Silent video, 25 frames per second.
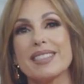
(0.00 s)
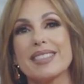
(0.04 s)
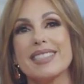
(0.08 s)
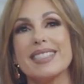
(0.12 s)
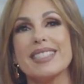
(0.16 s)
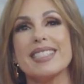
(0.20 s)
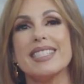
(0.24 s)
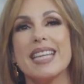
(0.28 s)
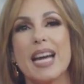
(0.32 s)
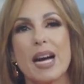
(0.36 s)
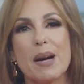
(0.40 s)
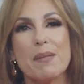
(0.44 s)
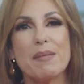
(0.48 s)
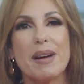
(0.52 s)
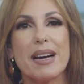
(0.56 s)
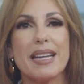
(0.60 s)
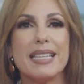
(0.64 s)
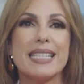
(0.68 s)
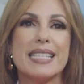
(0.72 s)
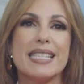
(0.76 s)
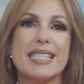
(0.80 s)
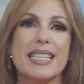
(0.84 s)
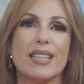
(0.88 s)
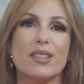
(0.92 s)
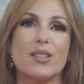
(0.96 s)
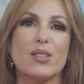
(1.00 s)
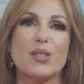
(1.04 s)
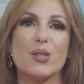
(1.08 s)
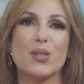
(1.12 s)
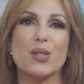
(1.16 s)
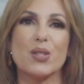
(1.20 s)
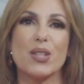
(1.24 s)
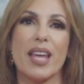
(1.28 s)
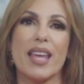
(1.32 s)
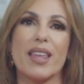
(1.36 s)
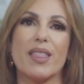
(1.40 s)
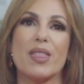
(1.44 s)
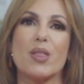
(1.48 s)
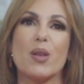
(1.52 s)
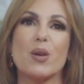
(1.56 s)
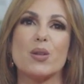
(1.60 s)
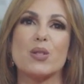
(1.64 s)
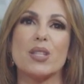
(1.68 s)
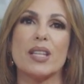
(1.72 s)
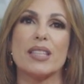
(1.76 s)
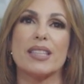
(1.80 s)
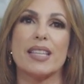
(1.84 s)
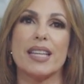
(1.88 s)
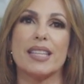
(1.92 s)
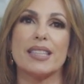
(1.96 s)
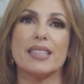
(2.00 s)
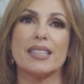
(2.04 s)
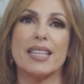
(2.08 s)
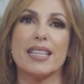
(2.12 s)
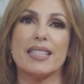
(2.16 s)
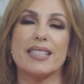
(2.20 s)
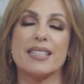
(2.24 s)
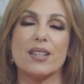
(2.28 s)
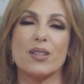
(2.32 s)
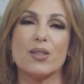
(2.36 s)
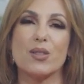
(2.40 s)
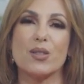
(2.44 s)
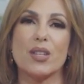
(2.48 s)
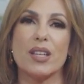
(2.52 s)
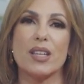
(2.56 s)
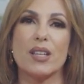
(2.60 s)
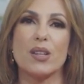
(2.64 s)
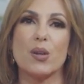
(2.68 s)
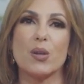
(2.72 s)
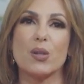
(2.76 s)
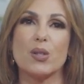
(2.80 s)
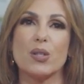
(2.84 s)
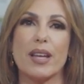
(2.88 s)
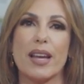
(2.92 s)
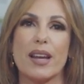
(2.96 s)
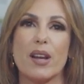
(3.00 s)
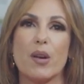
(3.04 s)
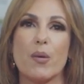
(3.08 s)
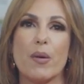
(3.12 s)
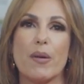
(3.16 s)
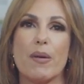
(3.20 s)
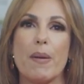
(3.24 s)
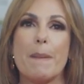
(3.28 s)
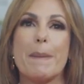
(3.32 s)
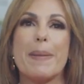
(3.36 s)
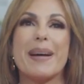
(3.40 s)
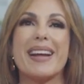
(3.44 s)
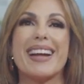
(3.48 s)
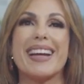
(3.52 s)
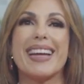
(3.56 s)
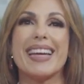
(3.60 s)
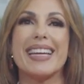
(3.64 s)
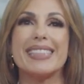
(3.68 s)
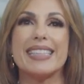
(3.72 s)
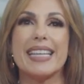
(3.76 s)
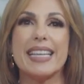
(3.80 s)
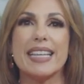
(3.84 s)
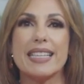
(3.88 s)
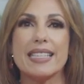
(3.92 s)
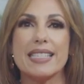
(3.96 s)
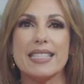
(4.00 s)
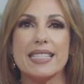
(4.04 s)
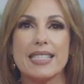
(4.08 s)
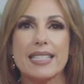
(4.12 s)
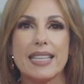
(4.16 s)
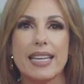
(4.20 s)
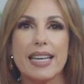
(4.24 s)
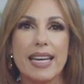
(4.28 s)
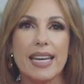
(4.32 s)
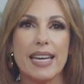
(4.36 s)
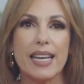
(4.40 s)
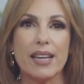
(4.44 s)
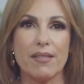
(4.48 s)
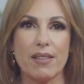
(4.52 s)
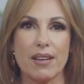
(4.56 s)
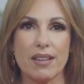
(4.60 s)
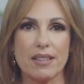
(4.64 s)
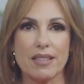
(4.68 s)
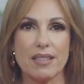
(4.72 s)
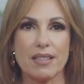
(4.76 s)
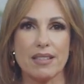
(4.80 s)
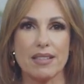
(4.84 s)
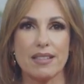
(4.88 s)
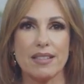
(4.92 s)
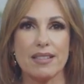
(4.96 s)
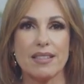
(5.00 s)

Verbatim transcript: Llama al 786-270-0569 para que te inscribas.